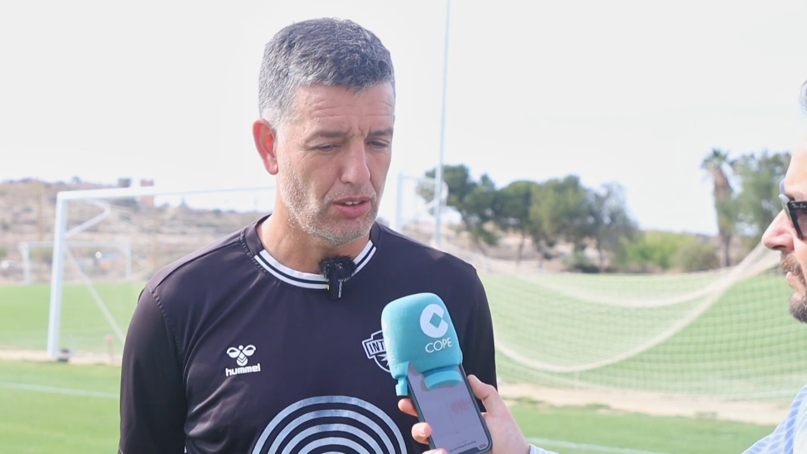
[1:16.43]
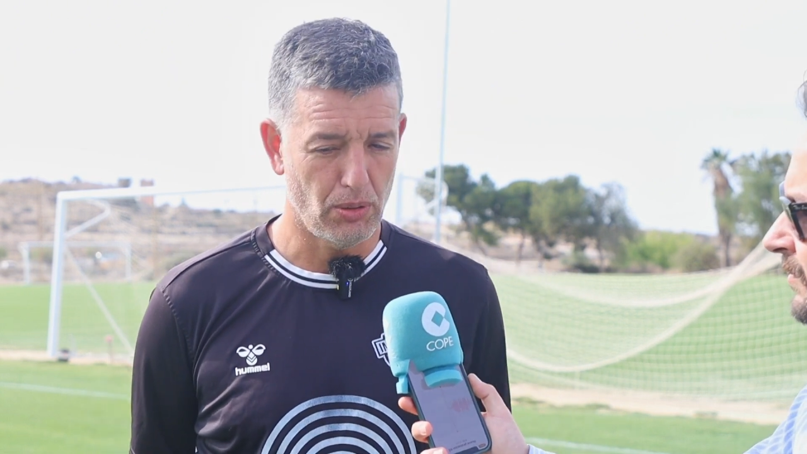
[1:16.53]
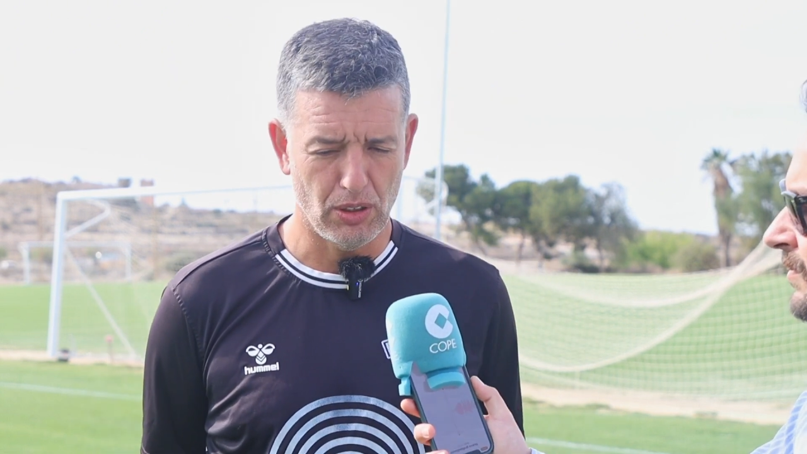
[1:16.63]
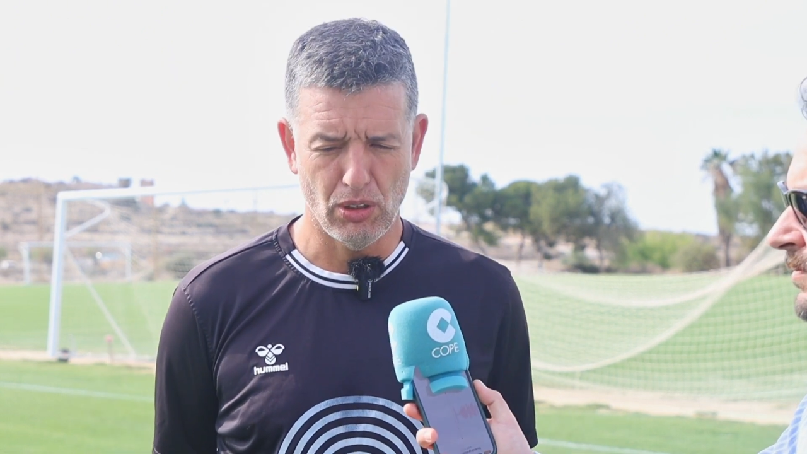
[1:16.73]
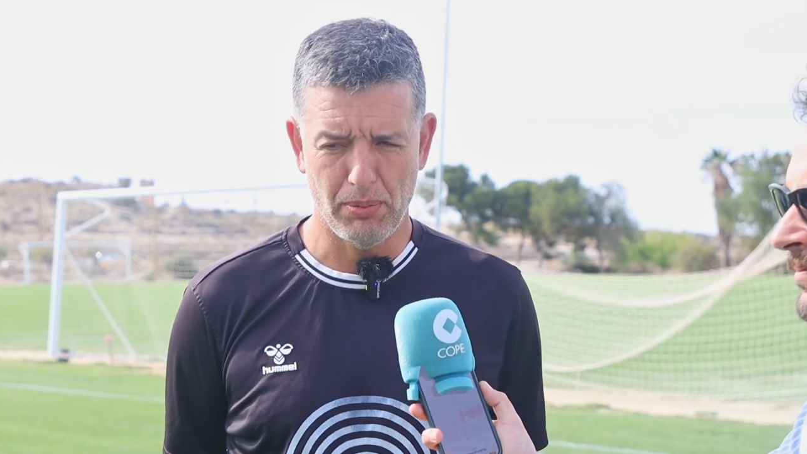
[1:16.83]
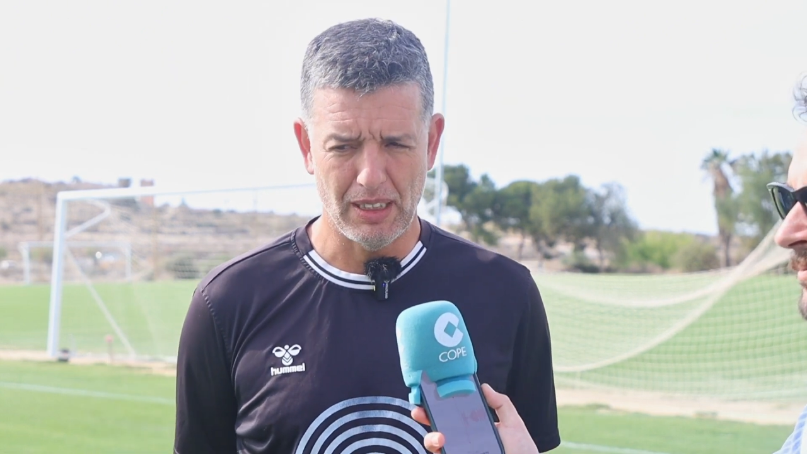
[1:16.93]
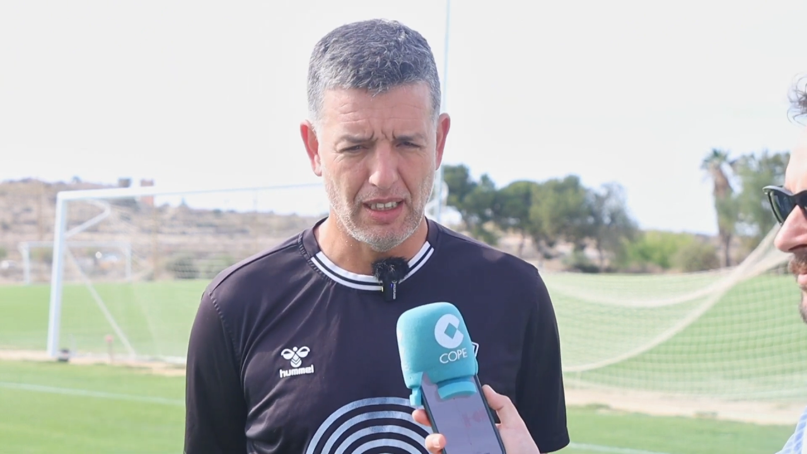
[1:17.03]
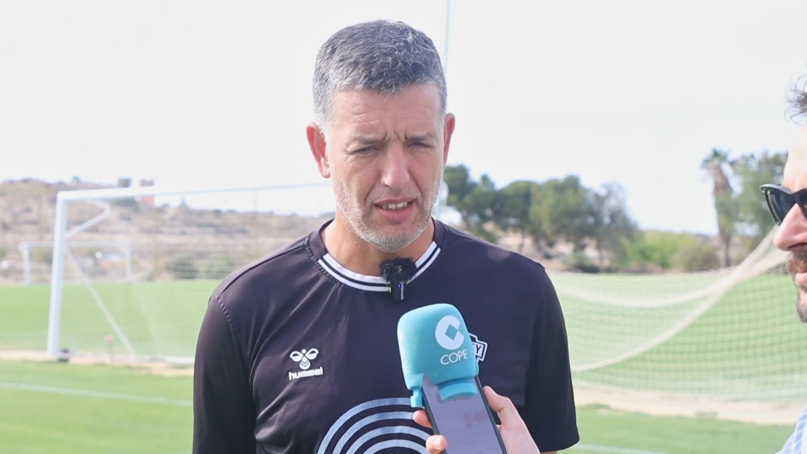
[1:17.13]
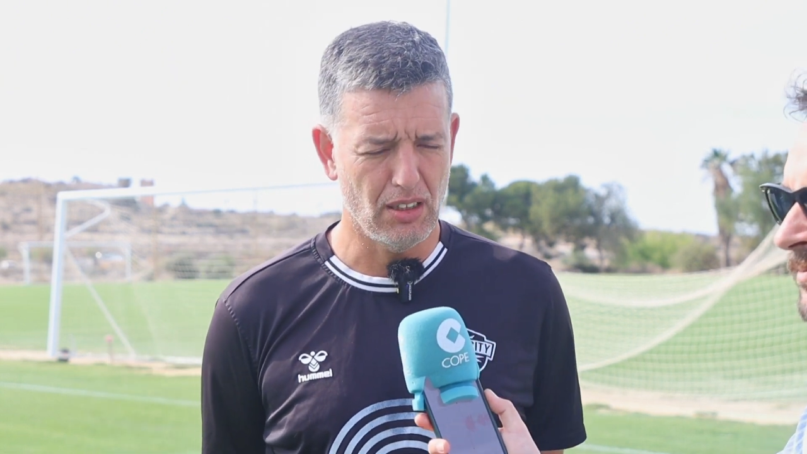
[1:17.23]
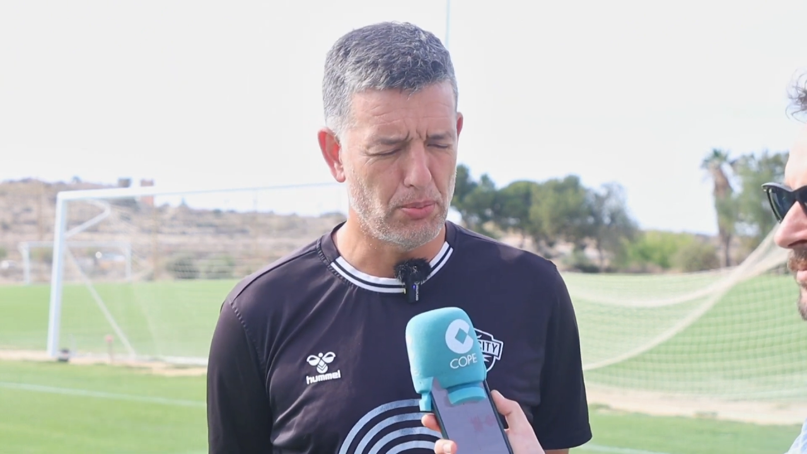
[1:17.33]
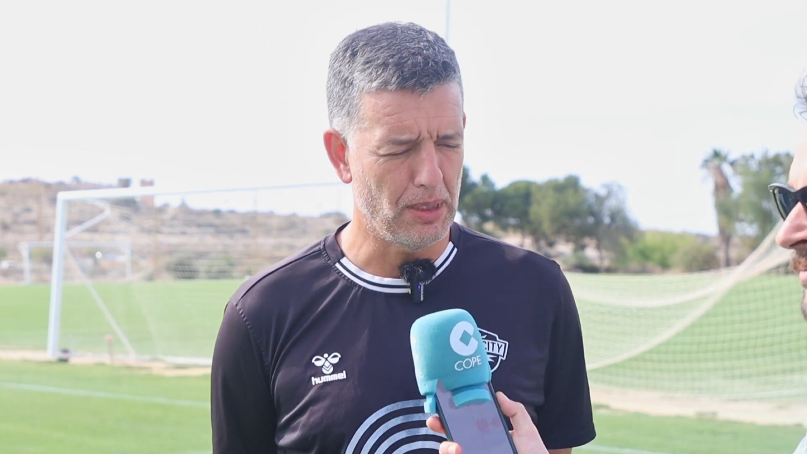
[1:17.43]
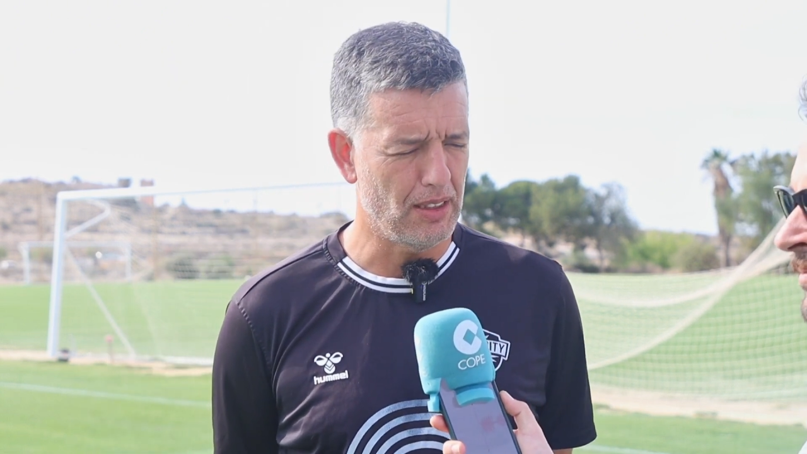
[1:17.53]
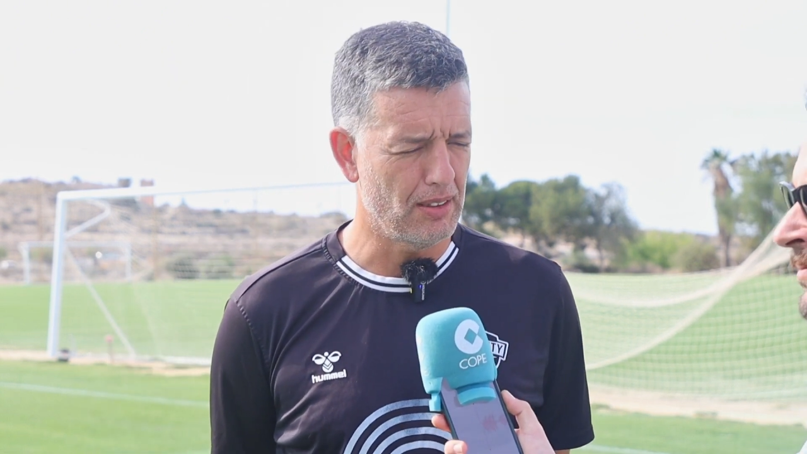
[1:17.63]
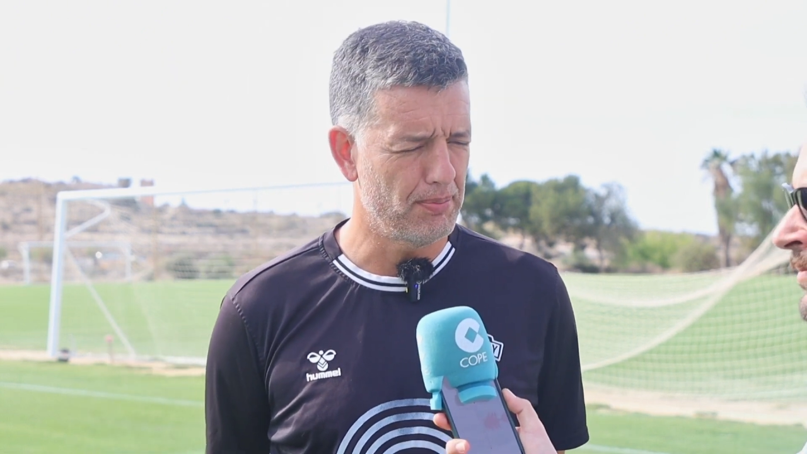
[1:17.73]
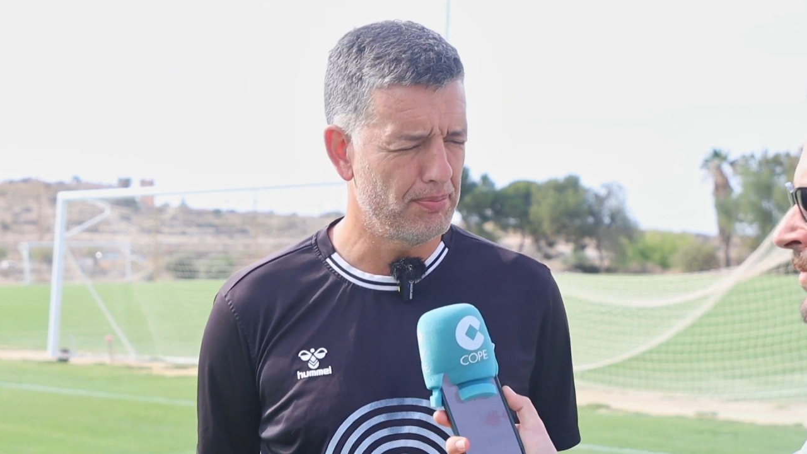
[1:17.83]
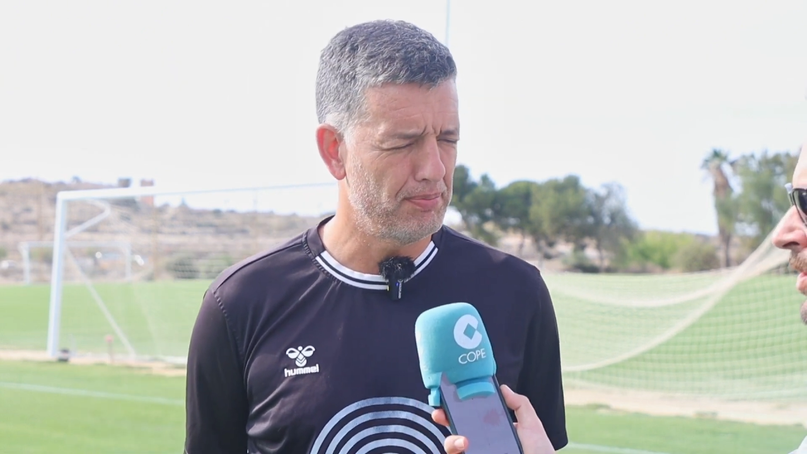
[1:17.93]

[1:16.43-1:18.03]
sobre todo mentales, de competir.